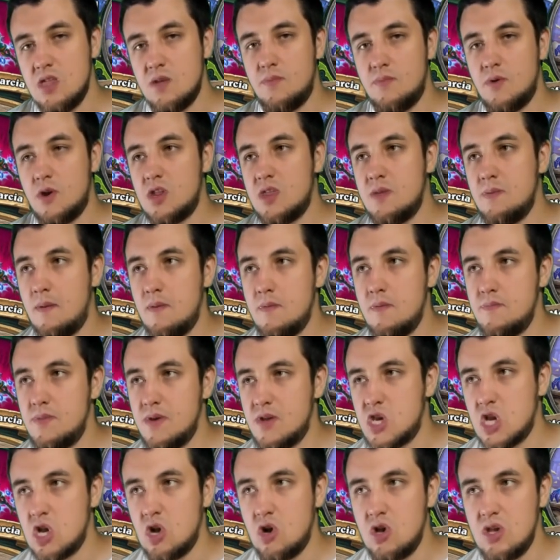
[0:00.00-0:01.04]
Dopiero gdy mamy
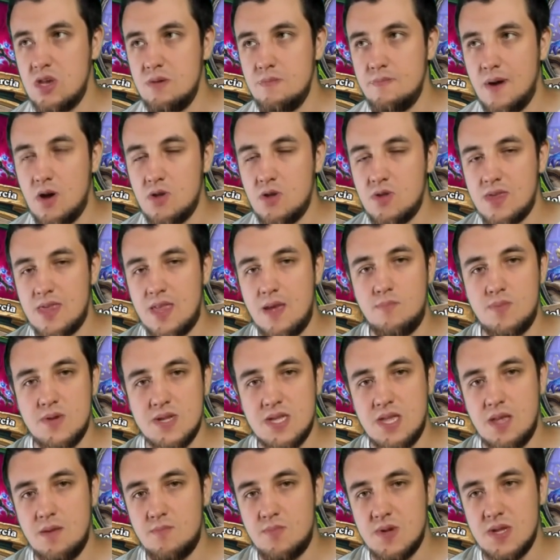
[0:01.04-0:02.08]
pierwszego impa, ona daje
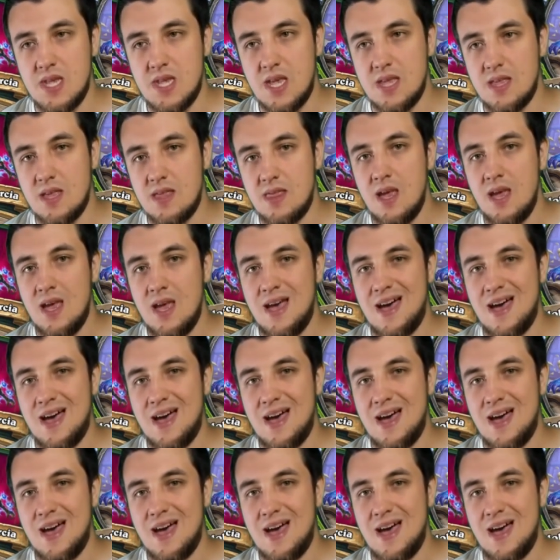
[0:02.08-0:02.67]
plus 1 plus 1.